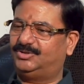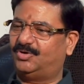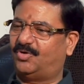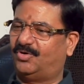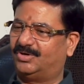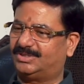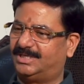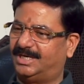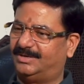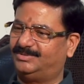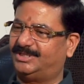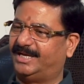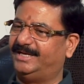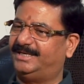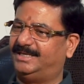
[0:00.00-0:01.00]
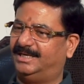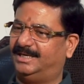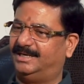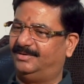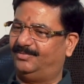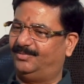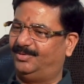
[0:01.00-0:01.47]
जो हौसला अफजाई
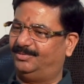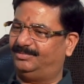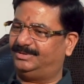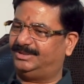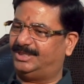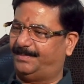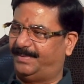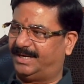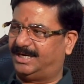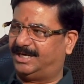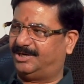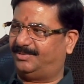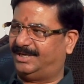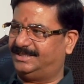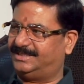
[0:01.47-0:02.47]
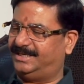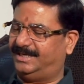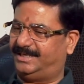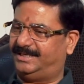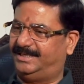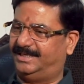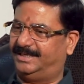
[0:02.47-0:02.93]
किया वो दीपक अग्रवाल जी
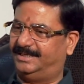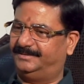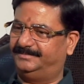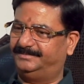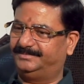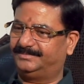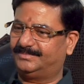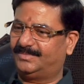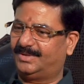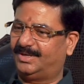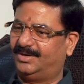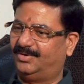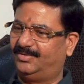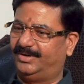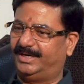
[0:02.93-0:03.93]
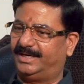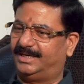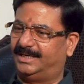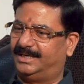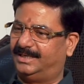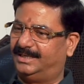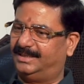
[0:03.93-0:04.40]
ने किया उन्होंने
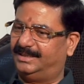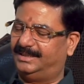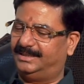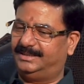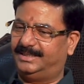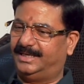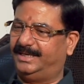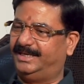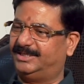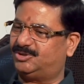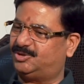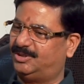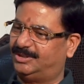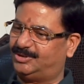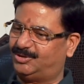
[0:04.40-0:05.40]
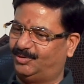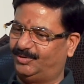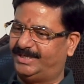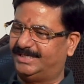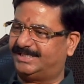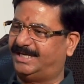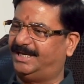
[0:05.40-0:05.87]
कहा नहीं नहीं
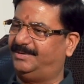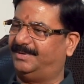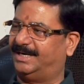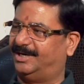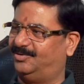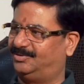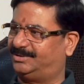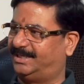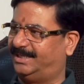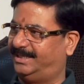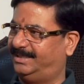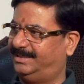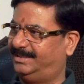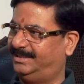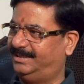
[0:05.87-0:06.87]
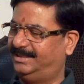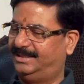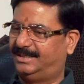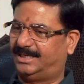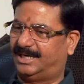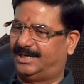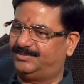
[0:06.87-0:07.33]
छोटे से ही बड़ा होता है
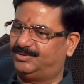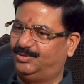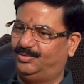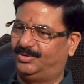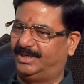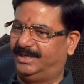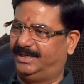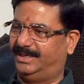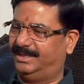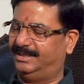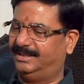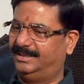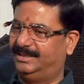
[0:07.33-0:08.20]
आप शुरू करिए